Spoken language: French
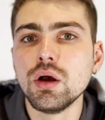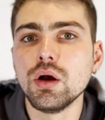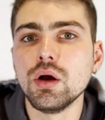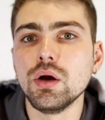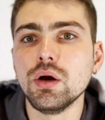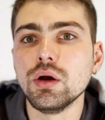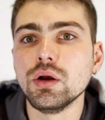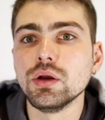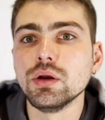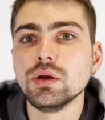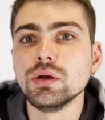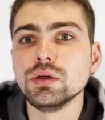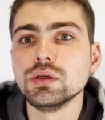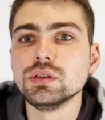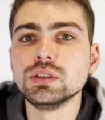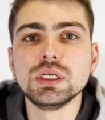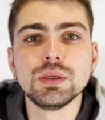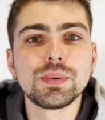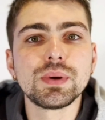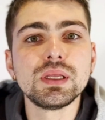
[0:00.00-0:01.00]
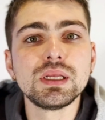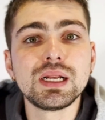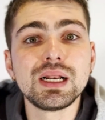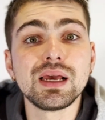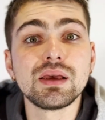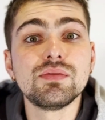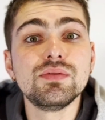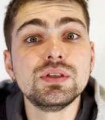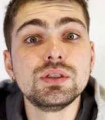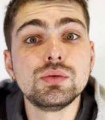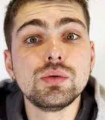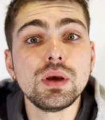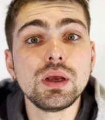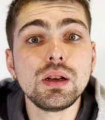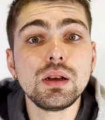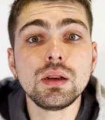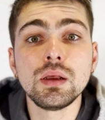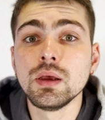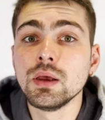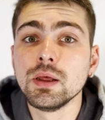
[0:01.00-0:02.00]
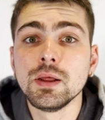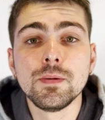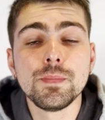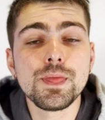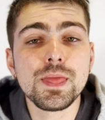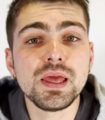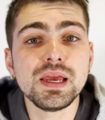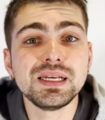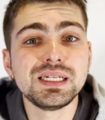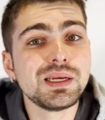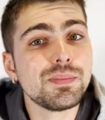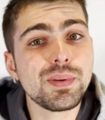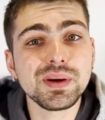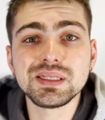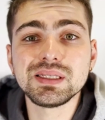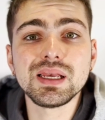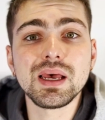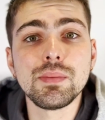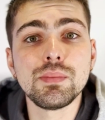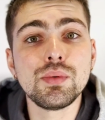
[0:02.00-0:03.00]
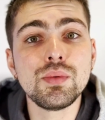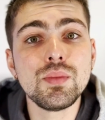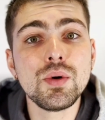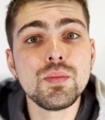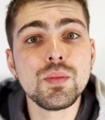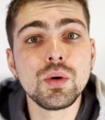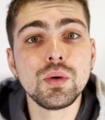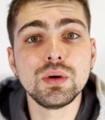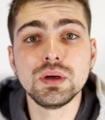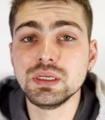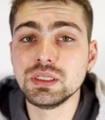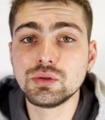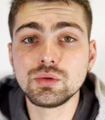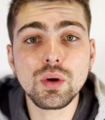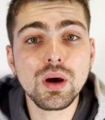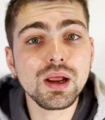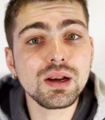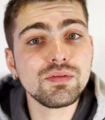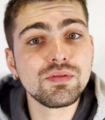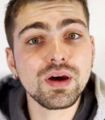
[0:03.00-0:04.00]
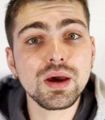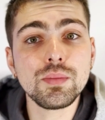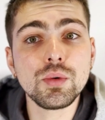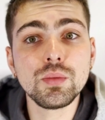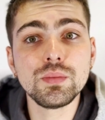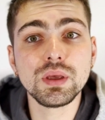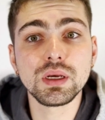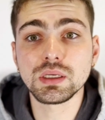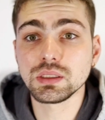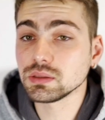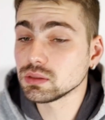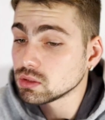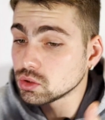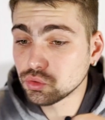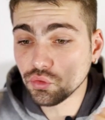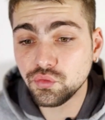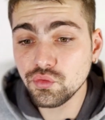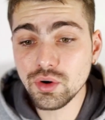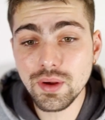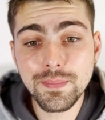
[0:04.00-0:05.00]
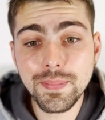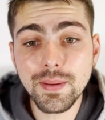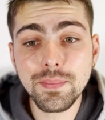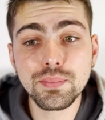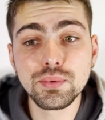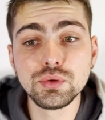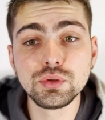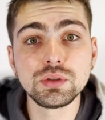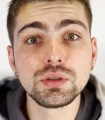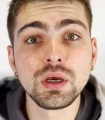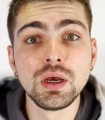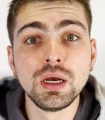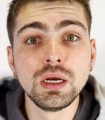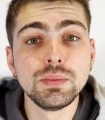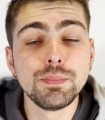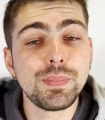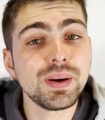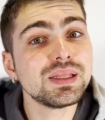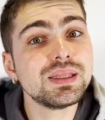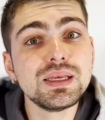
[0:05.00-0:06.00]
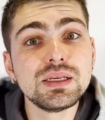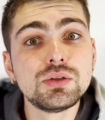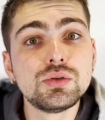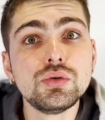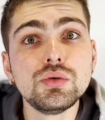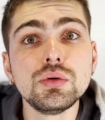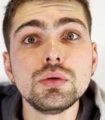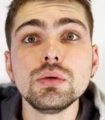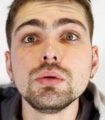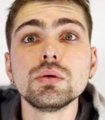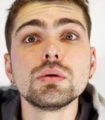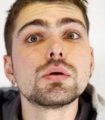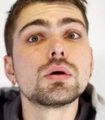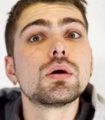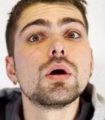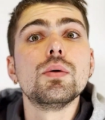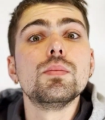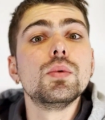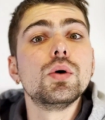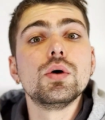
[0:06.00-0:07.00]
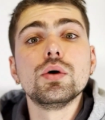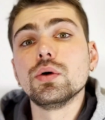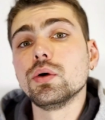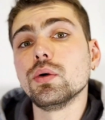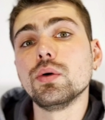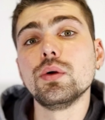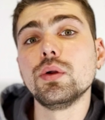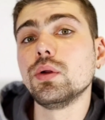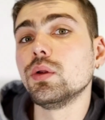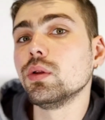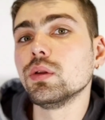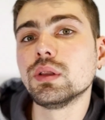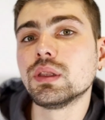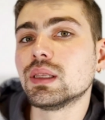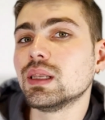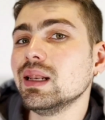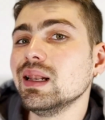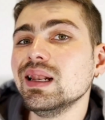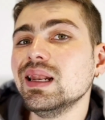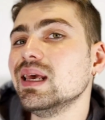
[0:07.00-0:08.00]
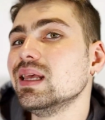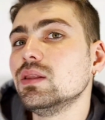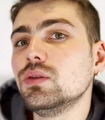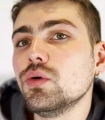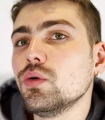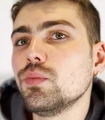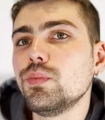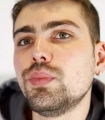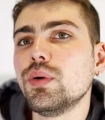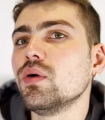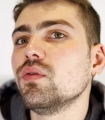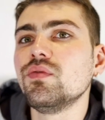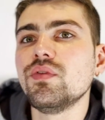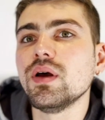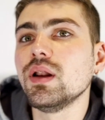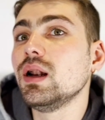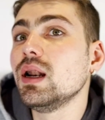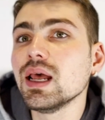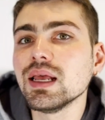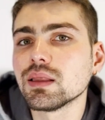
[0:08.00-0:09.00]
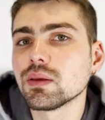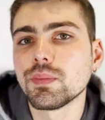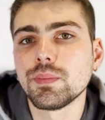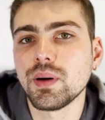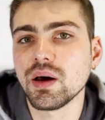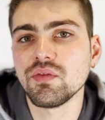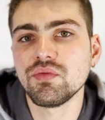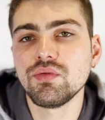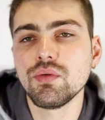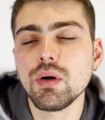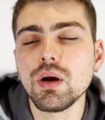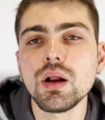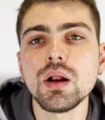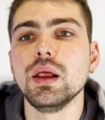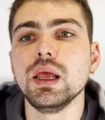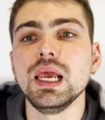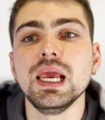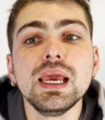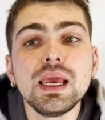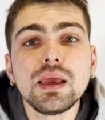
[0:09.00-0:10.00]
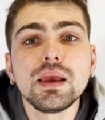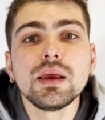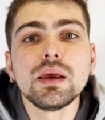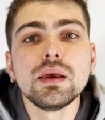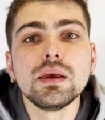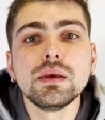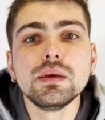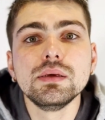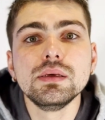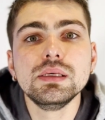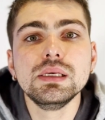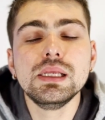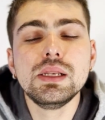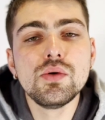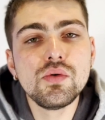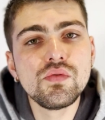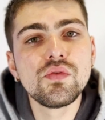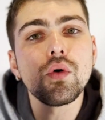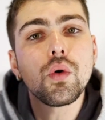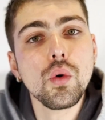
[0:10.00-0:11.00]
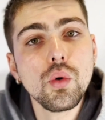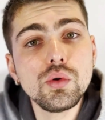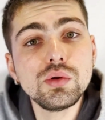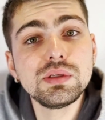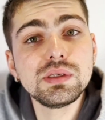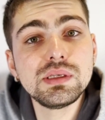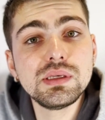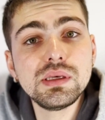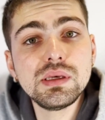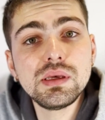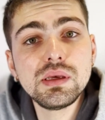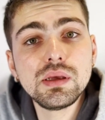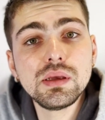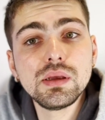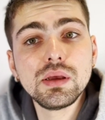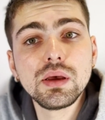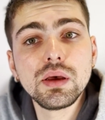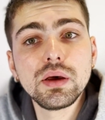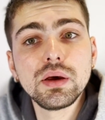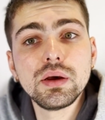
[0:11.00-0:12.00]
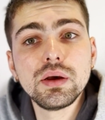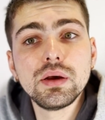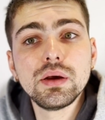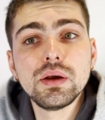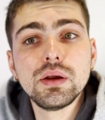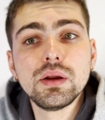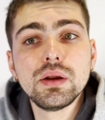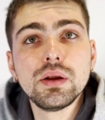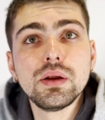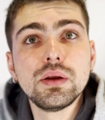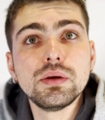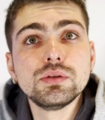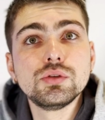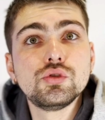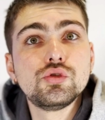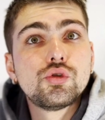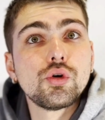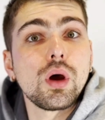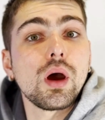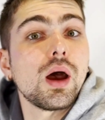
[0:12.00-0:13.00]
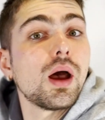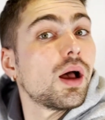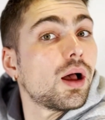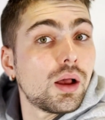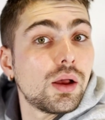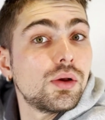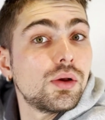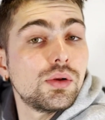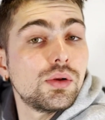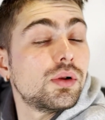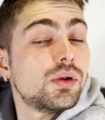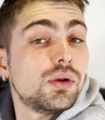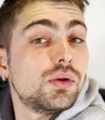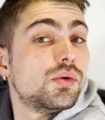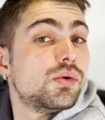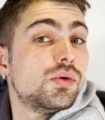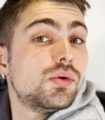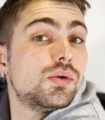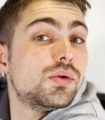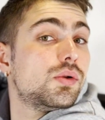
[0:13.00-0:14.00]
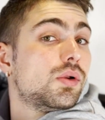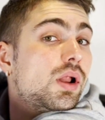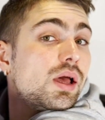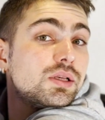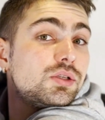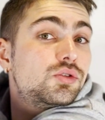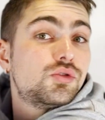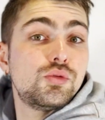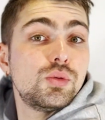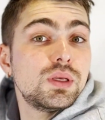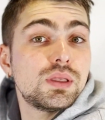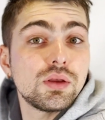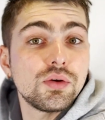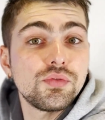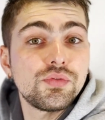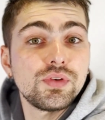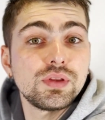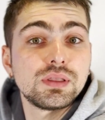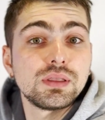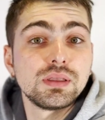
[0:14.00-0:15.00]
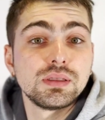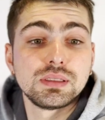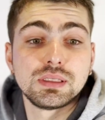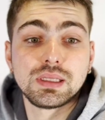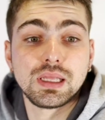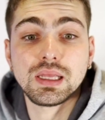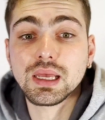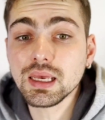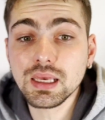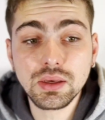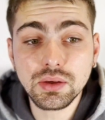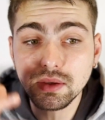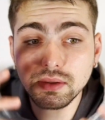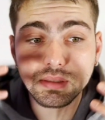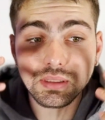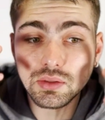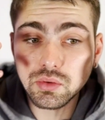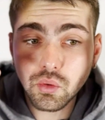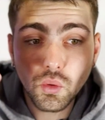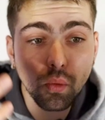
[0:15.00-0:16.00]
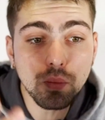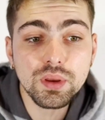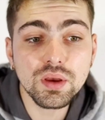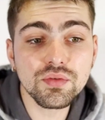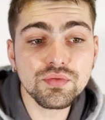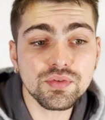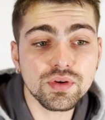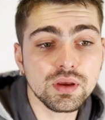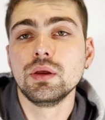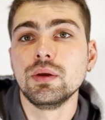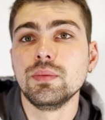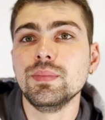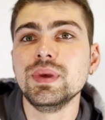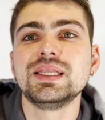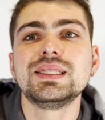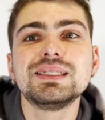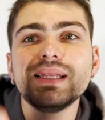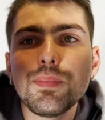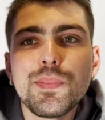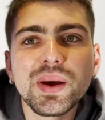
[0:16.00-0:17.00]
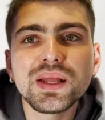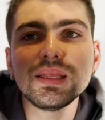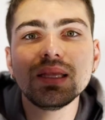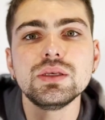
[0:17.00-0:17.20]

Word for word: euh, j'ai pris une claque visuelle et j'ai passé un bon moment. L'histoire, elle est vraiment bien. Je voulais pas plus. Pas déçu, comme euh, les deux peuvent l'être parfois. Et il ouvre aussi euh, sur la suite en fait. C'est-à-dire que c'est trop bien fait. Mais t'es pas